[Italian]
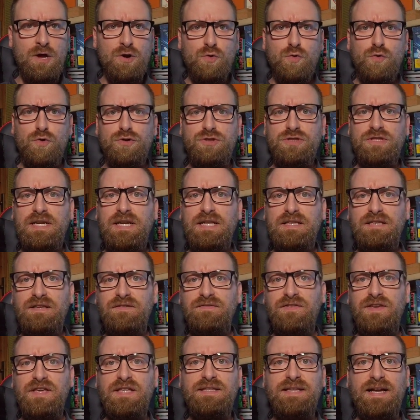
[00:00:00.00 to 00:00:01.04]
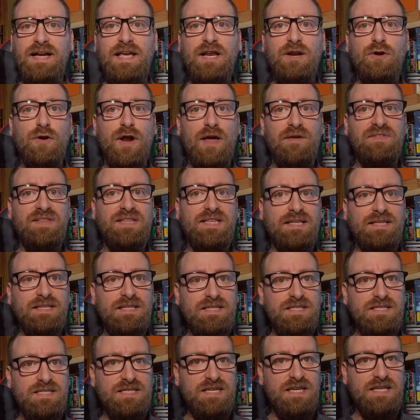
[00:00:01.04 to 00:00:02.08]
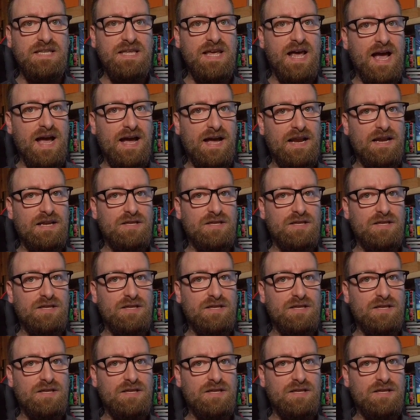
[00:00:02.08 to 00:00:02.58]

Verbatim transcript: Uno stile di vita che non evita di insegnare